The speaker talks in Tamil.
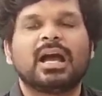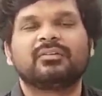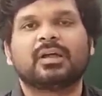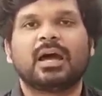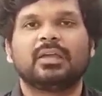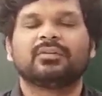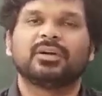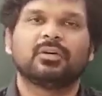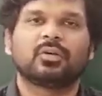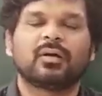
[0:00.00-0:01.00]
ஆய்வு
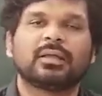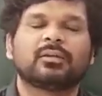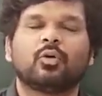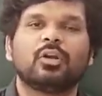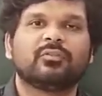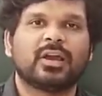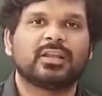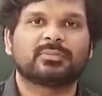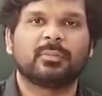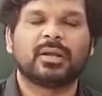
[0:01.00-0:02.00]
ஆய்வு ஓகேவா கோல்டு
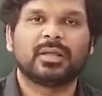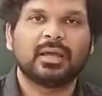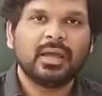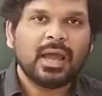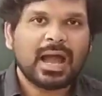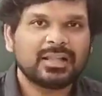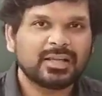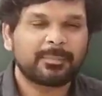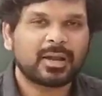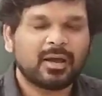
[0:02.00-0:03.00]
ஃபைல் எக்ஸ்பெரிமெண்ட்
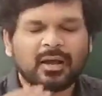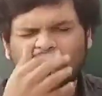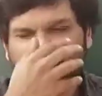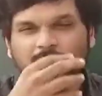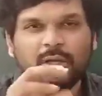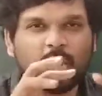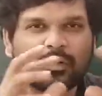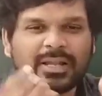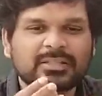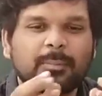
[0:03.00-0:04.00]
அதுக்கப்புறம்
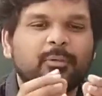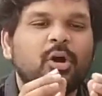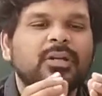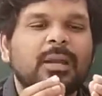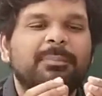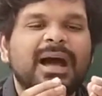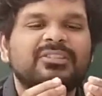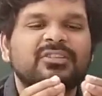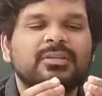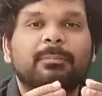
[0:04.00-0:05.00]
நியூக்ளியஸில் ப்ரோட்டான்
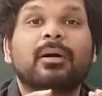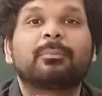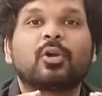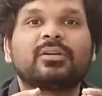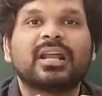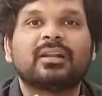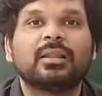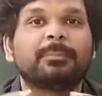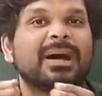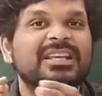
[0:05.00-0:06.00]
பாசிட்டிவ்
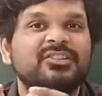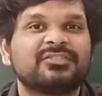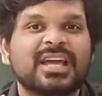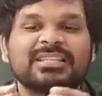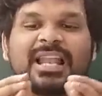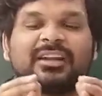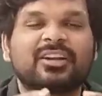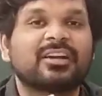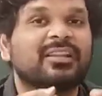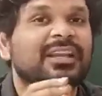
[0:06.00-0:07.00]
ப்ரோட்டான்ங்கிறது பாசிட்டிவ் சார்ஜ்
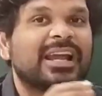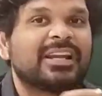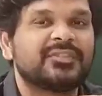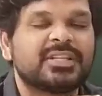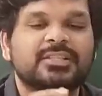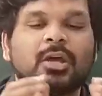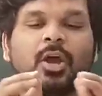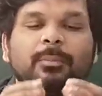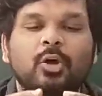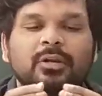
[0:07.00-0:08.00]
எலக்ட்ரான்ங்கிறது நெகட்டிவ் சார்ஜ்
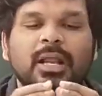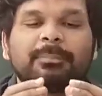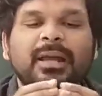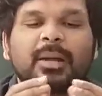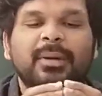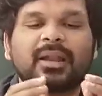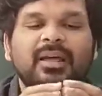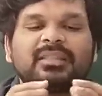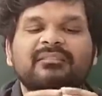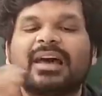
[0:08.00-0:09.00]
ப்ரோட்டான் பக்க
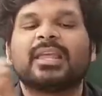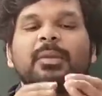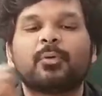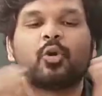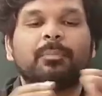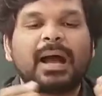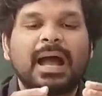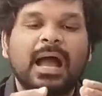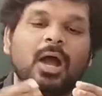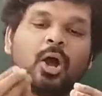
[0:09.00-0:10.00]
பக்கத்தில் இருந்தால் விலகி போகும்பா
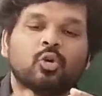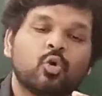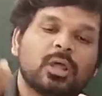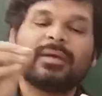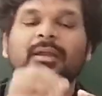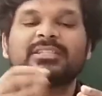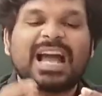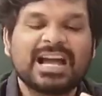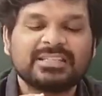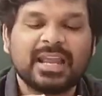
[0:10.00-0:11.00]
கூடவே
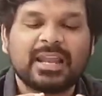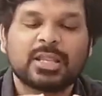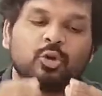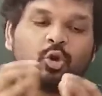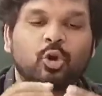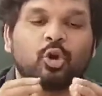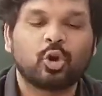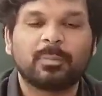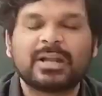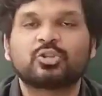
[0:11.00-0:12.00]
சார்ஜே இல்லாத ஒன்று
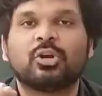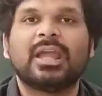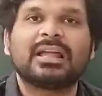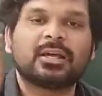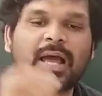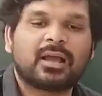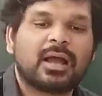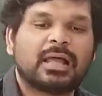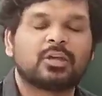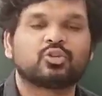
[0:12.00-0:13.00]
இருக்கும்பான்னு சொல்லி அதை
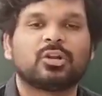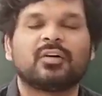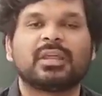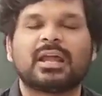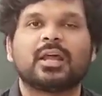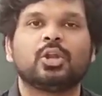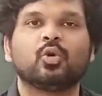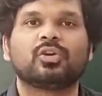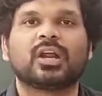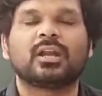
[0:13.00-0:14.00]
அதை சொன்னவர் யாருன்னா
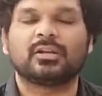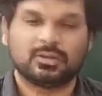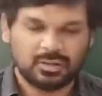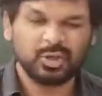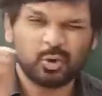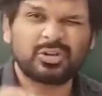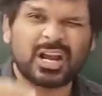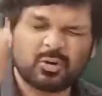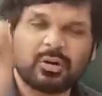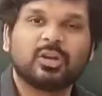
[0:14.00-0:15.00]
நியூட்ரான்
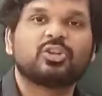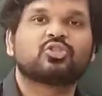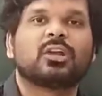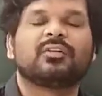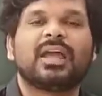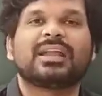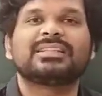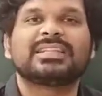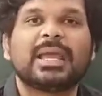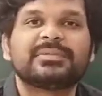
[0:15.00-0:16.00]
நியூட்ரான் ஒன்று இருக்குன்னு சொன்னவர்
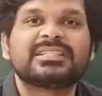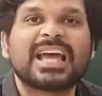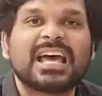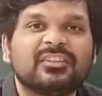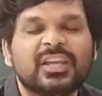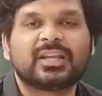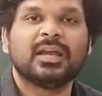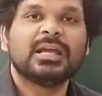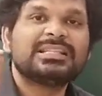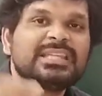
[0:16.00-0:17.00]
யாருன்னா ஜேம்ஸ் சாத்விக்
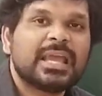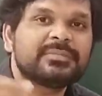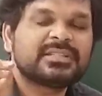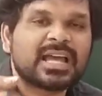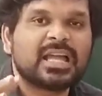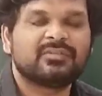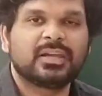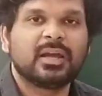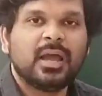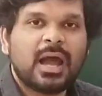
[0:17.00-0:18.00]
ஜேம்ஸ்
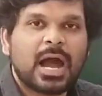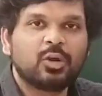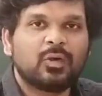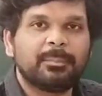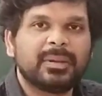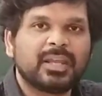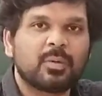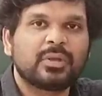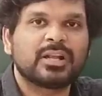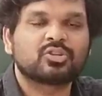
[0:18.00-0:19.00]
சாத்விக் அணுவை
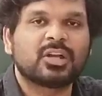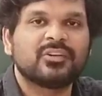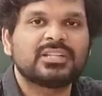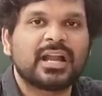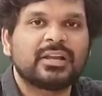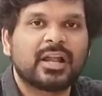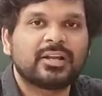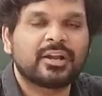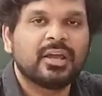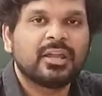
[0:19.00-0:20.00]
பிரிக்க முடியாதுன்னு சொன்னவர் ஜான்
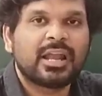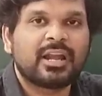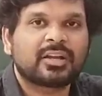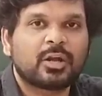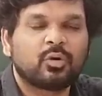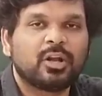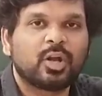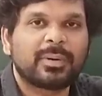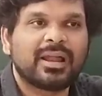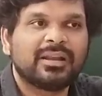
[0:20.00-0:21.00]
டால்டன் எலக்ட்ரான் ஒன்று
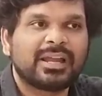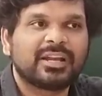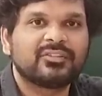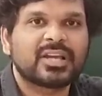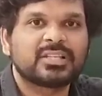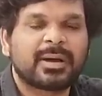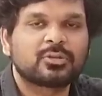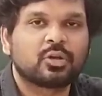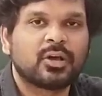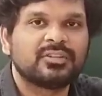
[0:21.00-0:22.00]
இருக்குப்பா நெகட்டிவ் சார்ஜ்ப்பா
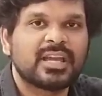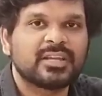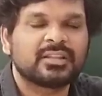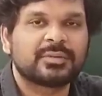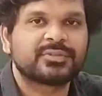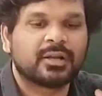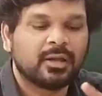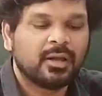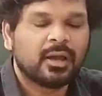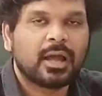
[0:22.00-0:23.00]
சொன்னவர் ஜே ஜே தாம்சன்